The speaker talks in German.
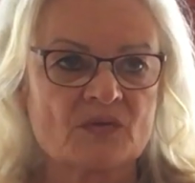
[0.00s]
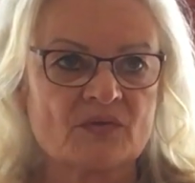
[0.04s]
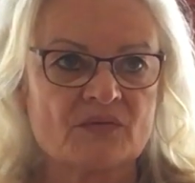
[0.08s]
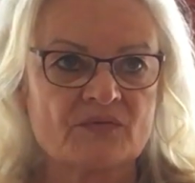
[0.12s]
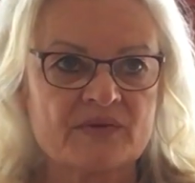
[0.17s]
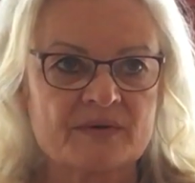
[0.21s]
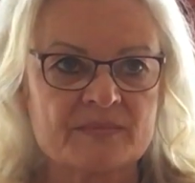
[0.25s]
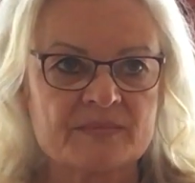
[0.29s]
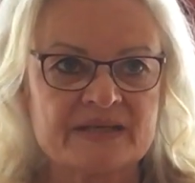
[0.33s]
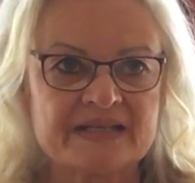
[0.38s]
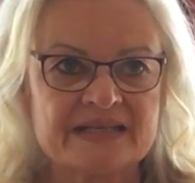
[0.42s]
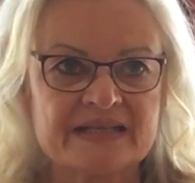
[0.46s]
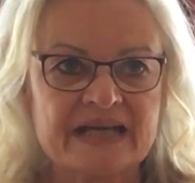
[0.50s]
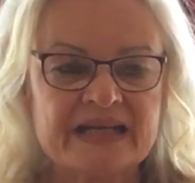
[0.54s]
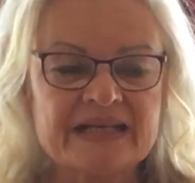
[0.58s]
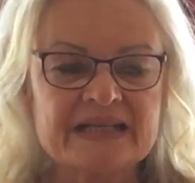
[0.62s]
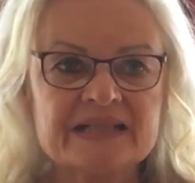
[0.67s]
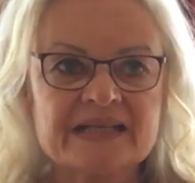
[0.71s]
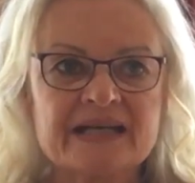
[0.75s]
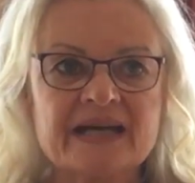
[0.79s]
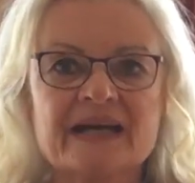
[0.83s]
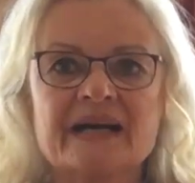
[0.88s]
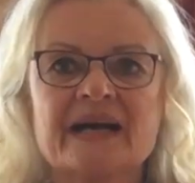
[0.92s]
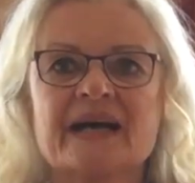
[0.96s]
Und wenn man
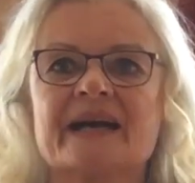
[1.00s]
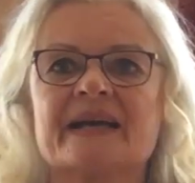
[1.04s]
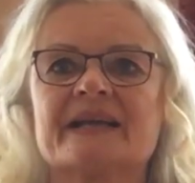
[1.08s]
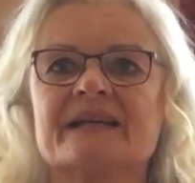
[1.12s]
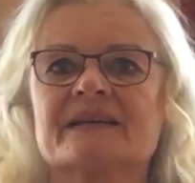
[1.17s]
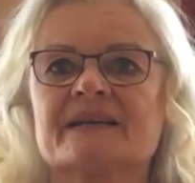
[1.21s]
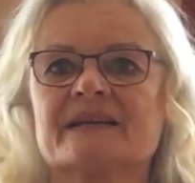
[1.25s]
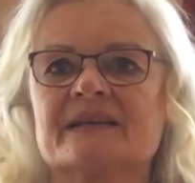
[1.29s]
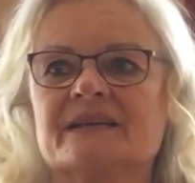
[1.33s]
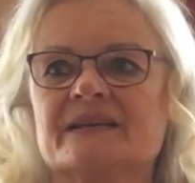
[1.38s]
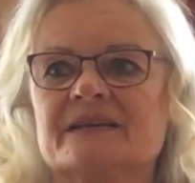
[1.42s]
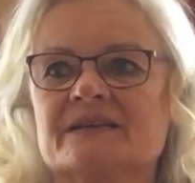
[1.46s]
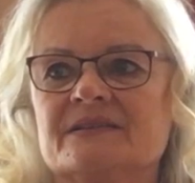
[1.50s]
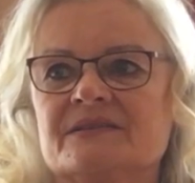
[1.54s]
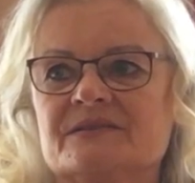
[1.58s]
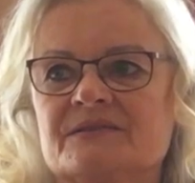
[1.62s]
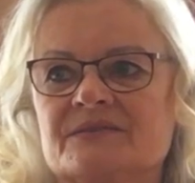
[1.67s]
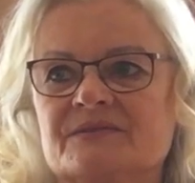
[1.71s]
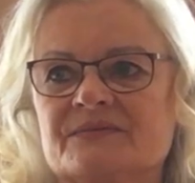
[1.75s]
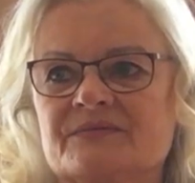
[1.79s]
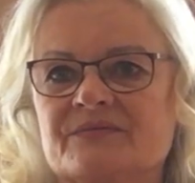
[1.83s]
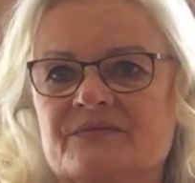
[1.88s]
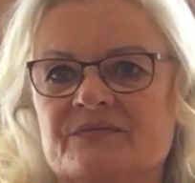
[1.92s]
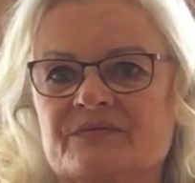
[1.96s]
dann da
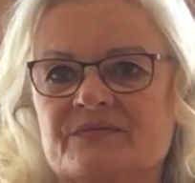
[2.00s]
reingeht,